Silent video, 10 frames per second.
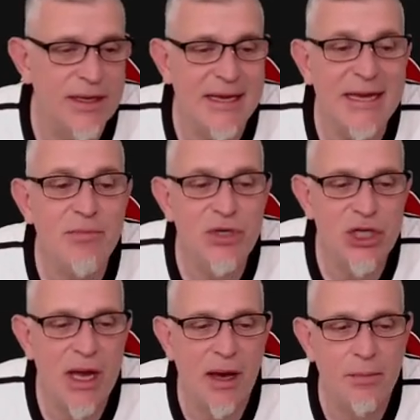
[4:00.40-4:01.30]
im
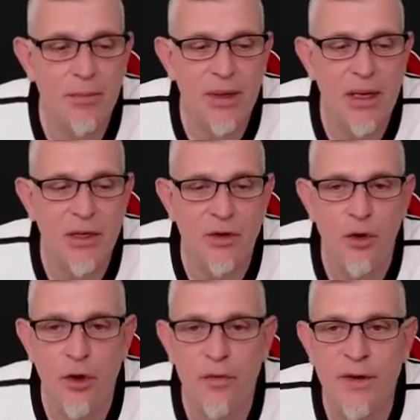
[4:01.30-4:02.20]
Sternbild
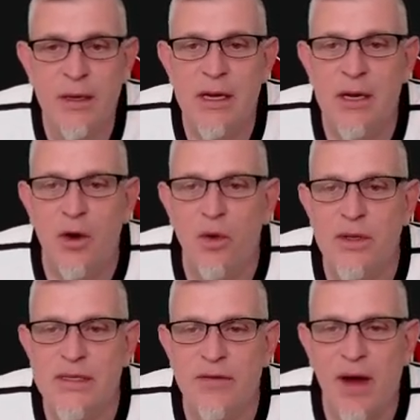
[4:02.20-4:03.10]
Löwe und
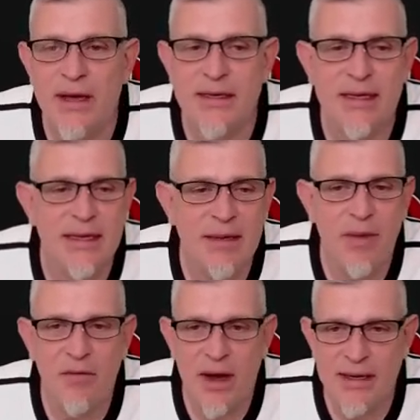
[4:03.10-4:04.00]
sie weitet dann
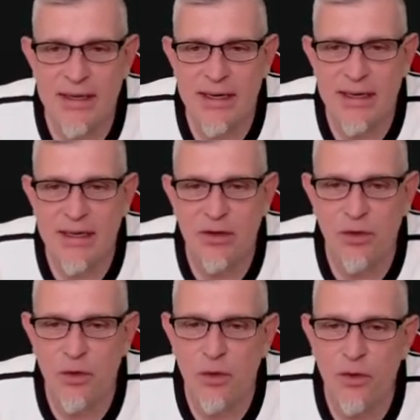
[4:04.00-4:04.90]
immer weiter Richtung
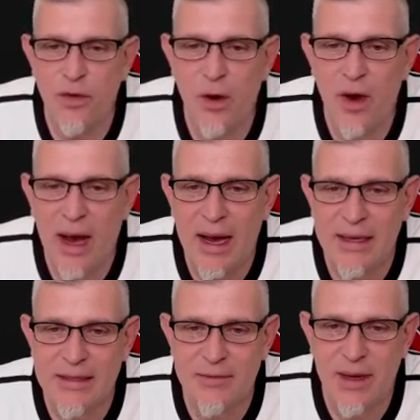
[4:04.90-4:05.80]
Jungfrau.
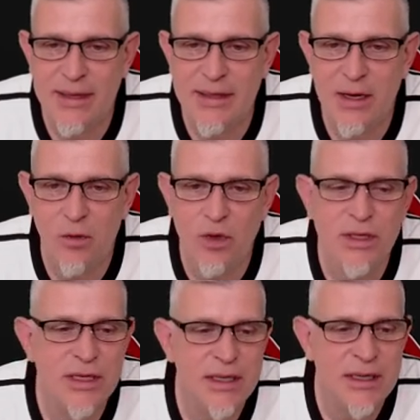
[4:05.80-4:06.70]
Achtet mal hier
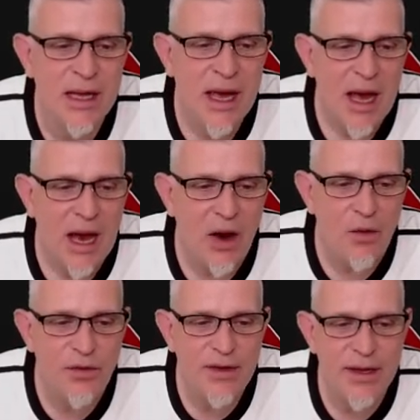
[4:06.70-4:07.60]
unten
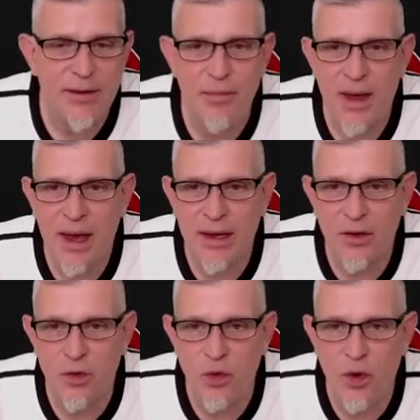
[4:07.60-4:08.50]
auf den
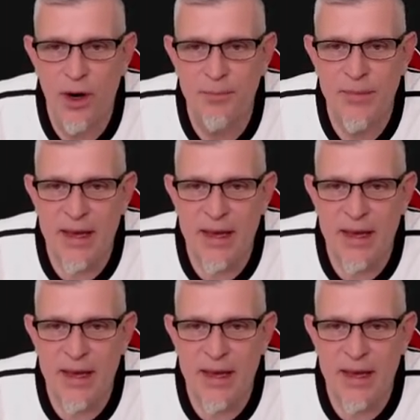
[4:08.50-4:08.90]
Merkur.